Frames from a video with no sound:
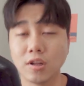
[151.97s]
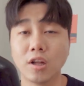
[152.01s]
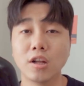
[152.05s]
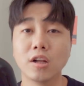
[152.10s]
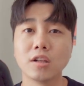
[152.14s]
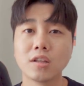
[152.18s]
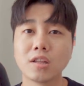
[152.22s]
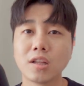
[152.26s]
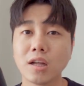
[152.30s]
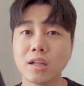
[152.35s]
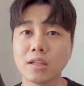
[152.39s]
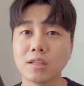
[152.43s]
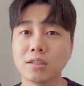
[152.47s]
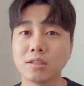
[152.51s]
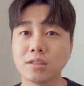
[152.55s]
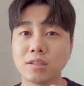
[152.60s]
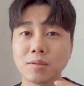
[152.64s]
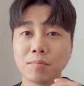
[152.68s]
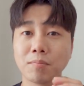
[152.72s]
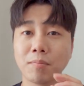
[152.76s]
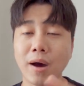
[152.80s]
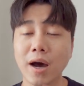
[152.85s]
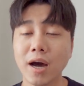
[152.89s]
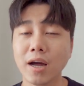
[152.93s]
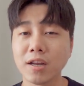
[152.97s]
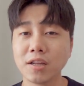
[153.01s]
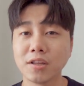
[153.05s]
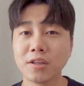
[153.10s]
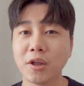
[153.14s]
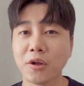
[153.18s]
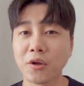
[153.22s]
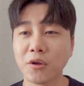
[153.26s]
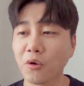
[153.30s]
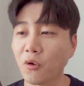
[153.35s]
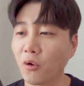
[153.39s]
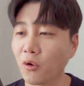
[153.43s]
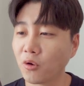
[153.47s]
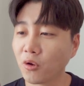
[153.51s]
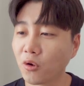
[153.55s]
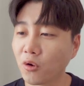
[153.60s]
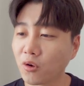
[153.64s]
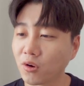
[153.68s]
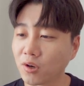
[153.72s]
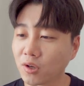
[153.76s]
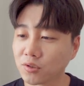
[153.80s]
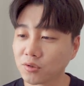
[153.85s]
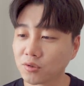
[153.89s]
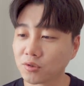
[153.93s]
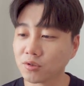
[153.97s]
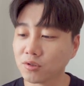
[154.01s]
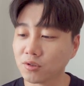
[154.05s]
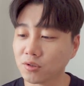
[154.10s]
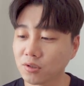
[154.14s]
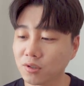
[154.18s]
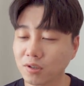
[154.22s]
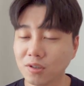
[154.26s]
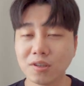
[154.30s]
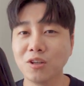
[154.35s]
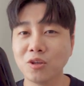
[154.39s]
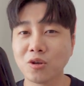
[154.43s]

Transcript: 네, 일단 지금 말이 되게 어려워가지고